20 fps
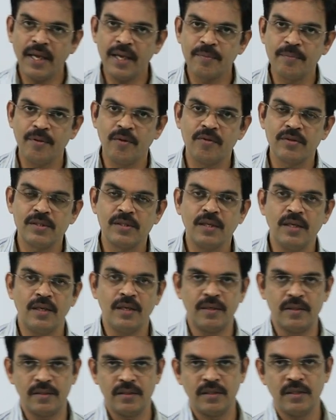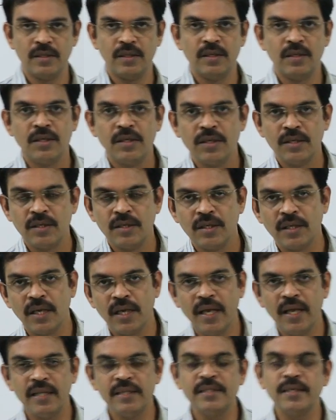एक व्यवस्था है
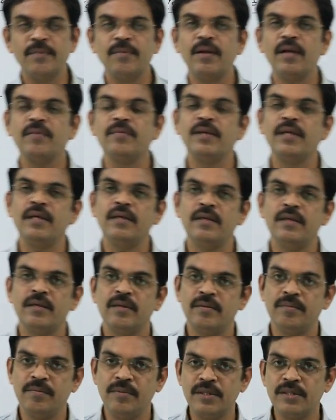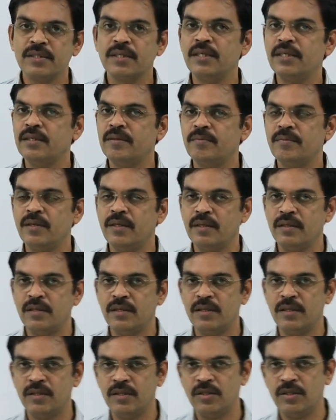एलजेब्रा में बीजगणित में
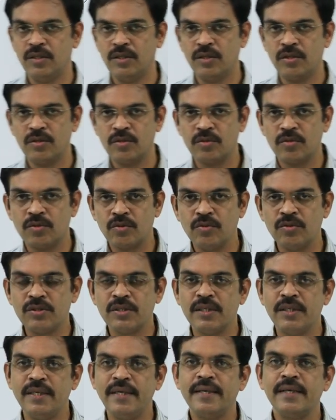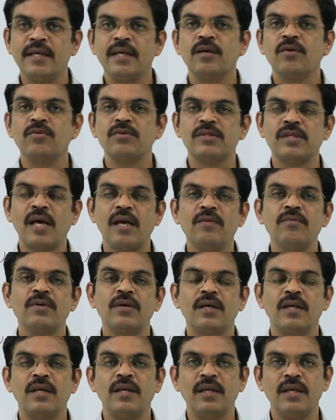कुछ डेटा को सॉल्व
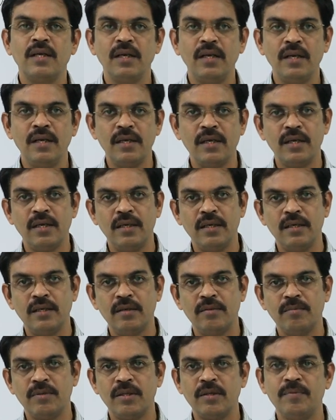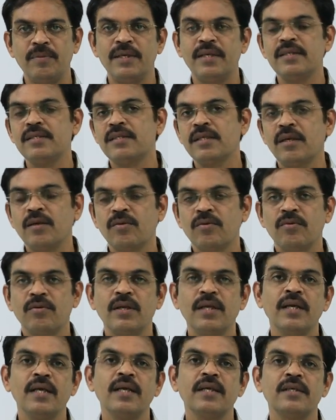करने के लिए मैथमेटिशियन लोगों
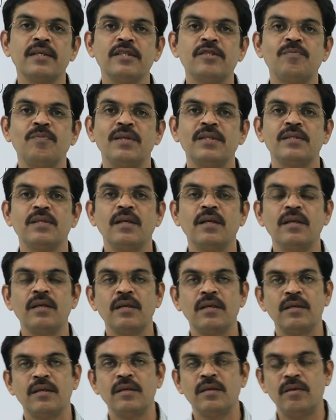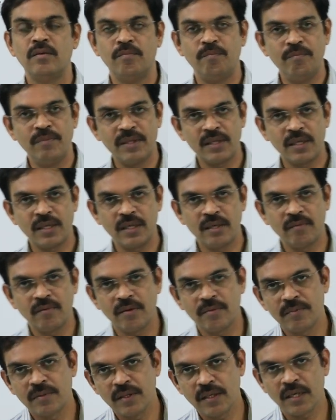ने एक स्पेशल मेथड
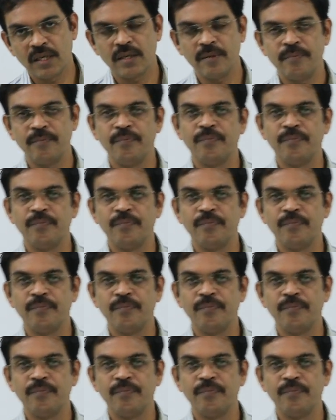डेवलप किया